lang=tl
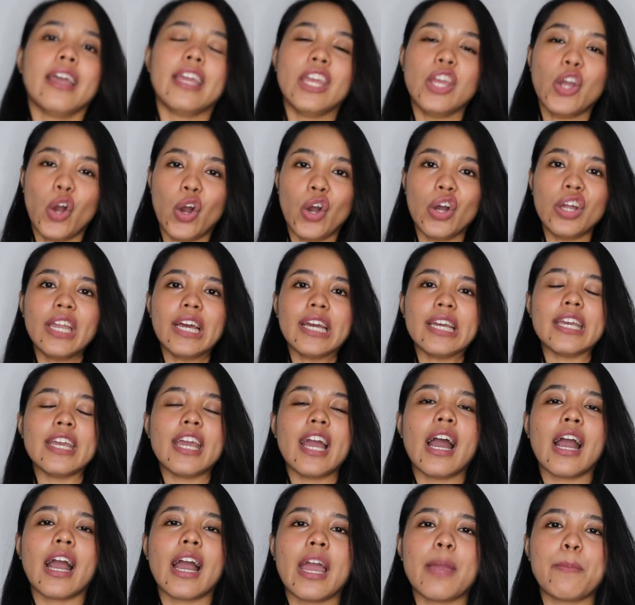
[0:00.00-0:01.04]
I-on ang
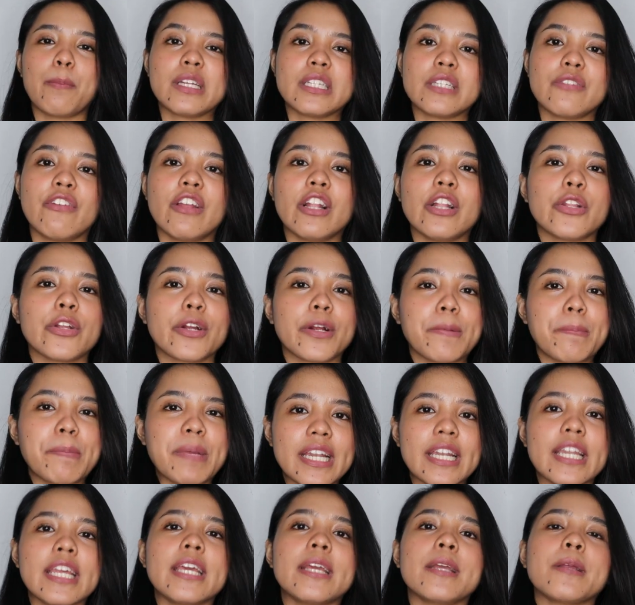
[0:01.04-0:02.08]
iyang high pass filter
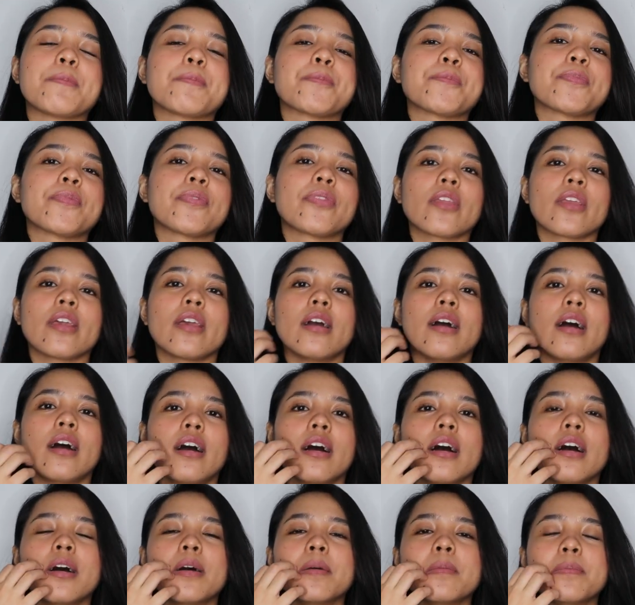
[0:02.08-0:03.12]
meaning
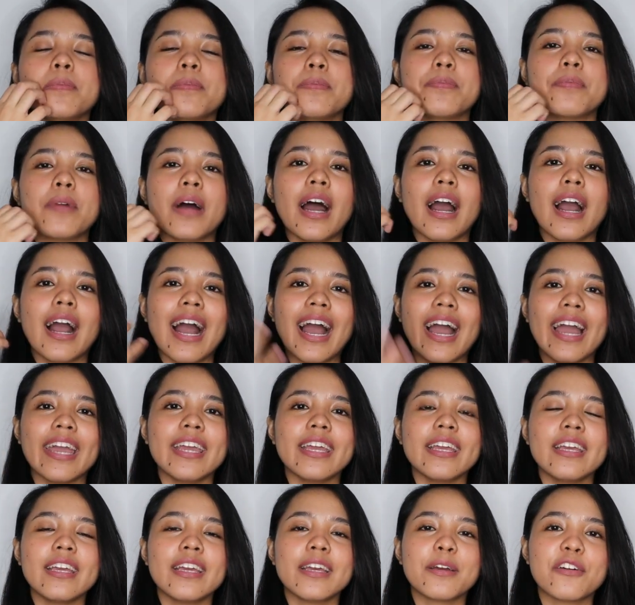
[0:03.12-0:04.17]
um, ang
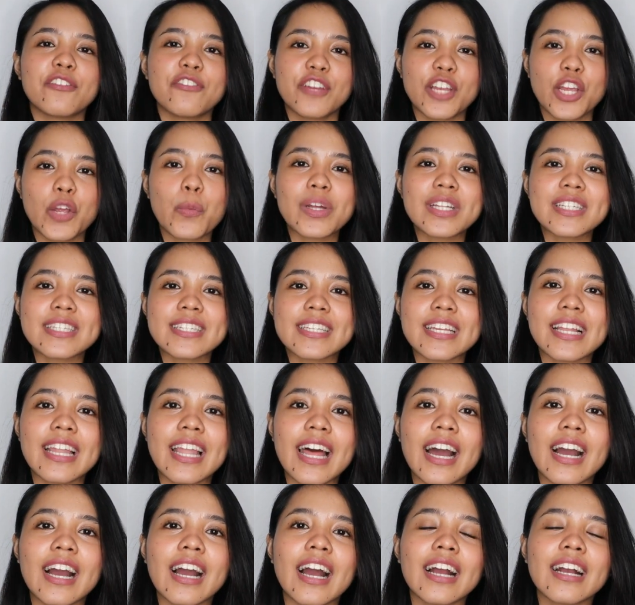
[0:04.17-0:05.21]
high frequency
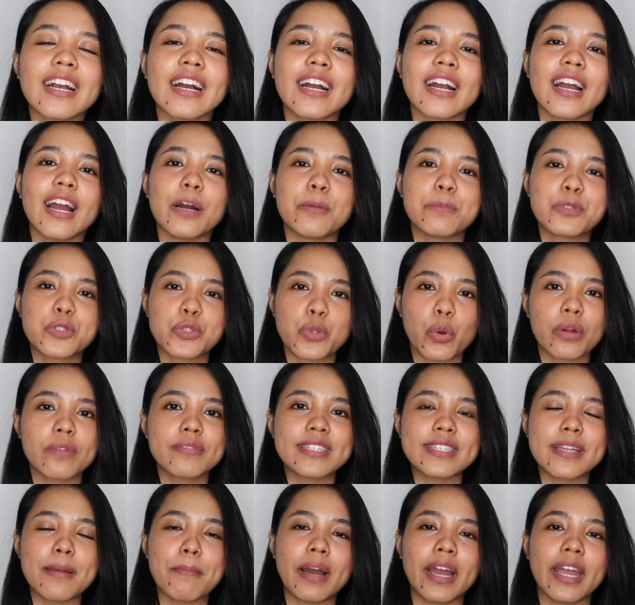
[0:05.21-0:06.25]
lang ang
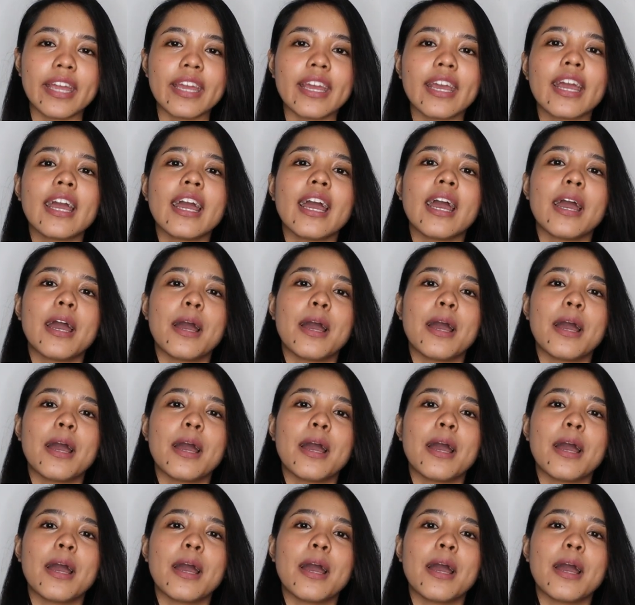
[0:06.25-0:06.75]
naka-absorb sa mic